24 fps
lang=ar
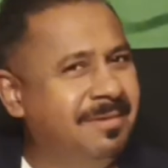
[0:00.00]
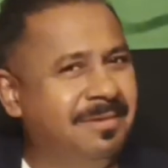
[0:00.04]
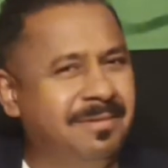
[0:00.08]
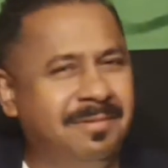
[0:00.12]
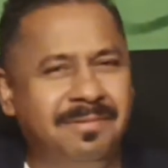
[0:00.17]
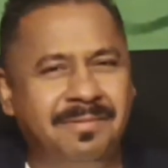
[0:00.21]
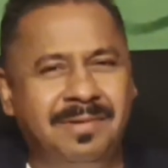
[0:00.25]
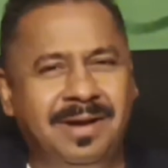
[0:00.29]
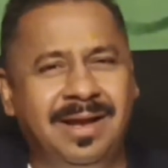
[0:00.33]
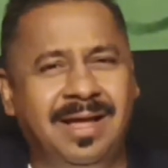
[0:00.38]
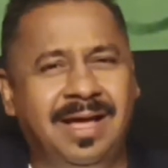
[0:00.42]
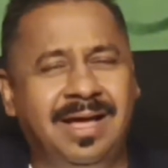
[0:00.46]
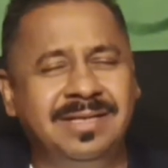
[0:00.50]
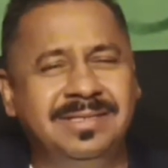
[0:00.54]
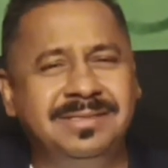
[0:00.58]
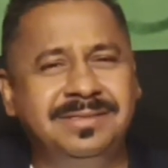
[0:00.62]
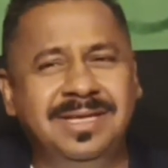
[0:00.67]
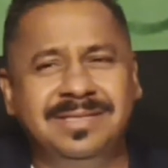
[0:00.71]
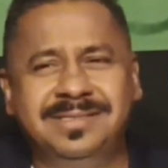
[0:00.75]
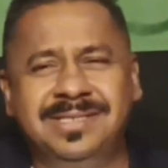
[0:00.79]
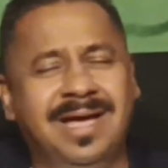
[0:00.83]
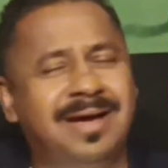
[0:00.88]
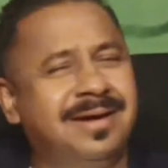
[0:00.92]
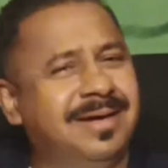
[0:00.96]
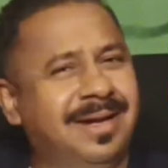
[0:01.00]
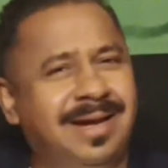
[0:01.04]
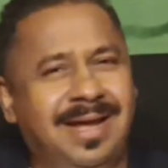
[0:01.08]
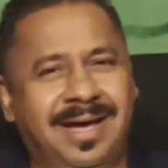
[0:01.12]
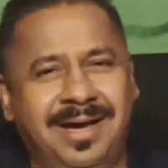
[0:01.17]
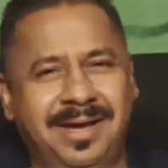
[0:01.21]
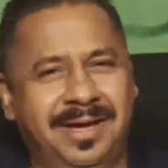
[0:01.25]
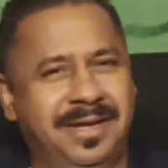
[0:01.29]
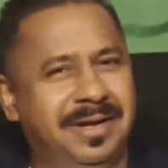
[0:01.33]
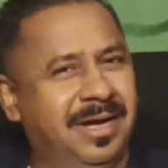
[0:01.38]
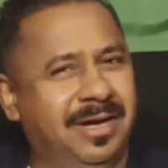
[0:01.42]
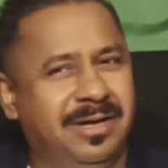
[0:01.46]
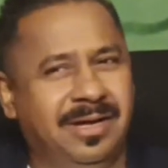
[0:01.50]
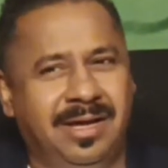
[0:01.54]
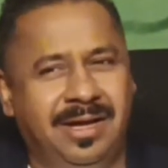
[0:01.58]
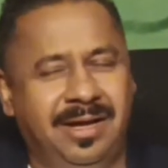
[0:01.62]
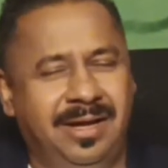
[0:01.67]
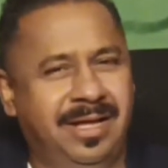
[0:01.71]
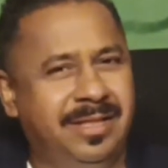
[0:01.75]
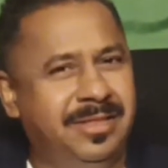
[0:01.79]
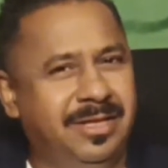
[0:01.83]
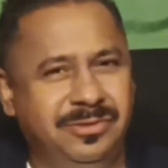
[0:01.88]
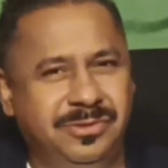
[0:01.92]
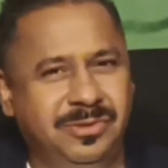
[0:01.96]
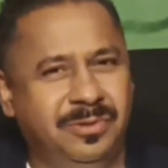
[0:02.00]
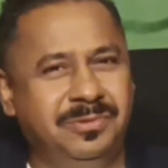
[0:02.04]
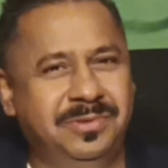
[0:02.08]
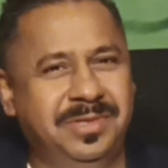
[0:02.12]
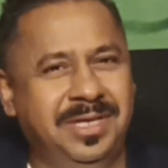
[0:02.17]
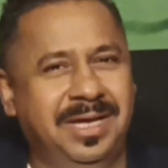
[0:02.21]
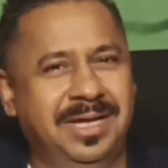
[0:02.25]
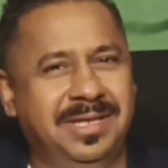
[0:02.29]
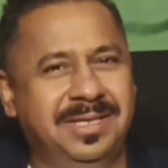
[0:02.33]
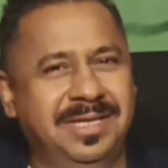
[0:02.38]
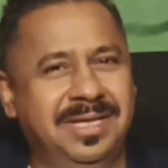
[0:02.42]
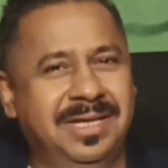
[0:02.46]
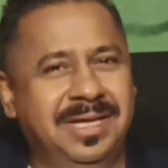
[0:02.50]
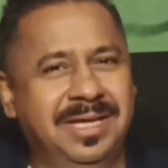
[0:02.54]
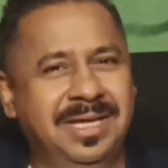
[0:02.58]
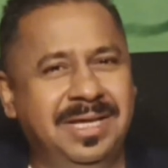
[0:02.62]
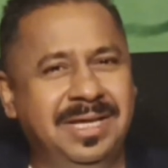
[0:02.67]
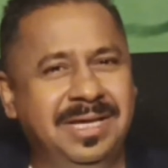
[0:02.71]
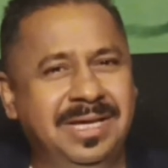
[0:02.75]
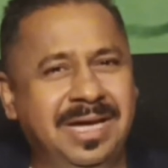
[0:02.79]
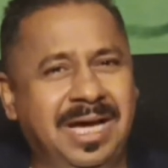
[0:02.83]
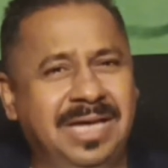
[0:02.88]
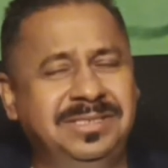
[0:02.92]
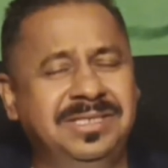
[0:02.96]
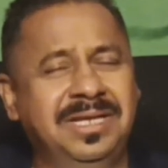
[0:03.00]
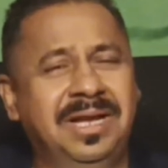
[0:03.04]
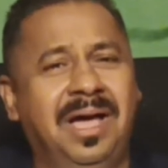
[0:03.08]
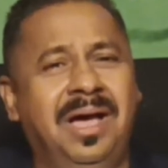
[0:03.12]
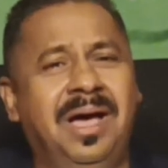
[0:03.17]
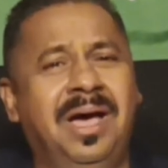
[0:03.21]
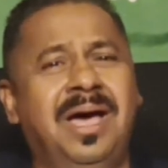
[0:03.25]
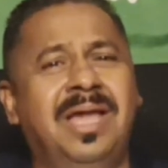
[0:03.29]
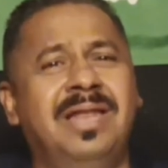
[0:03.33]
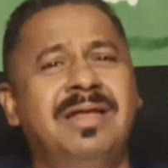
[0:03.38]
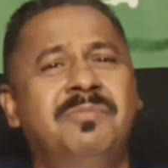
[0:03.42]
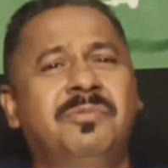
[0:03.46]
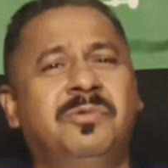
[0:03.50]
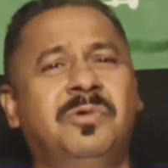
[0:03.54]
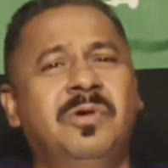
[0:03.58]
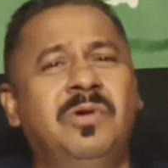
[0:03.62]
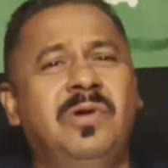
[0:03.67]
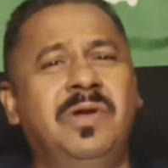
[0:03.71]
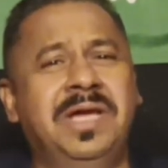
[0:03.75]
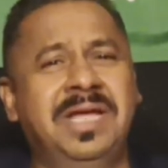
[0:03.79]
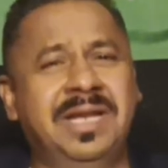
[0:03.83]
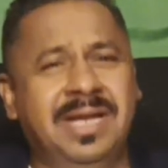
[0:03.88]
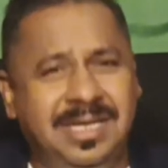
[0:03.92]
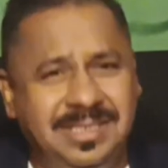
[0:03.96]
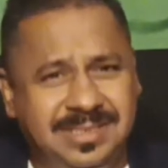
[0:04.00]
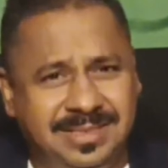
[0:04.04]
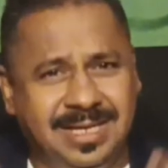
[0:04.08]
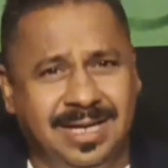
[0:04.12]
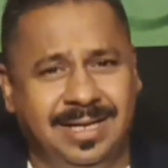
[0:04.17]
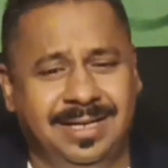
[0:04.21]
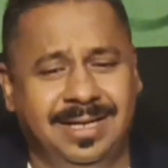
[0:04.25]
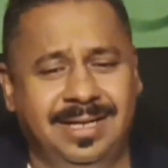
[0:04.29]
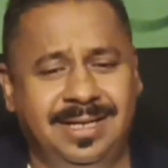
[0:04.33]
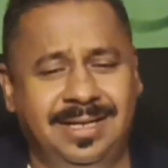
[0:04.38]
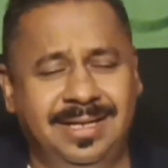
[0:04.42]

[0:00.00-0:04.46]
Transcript: والله جزاك الله خير هذا سعوديين عشان العالم كله هنا اشتكل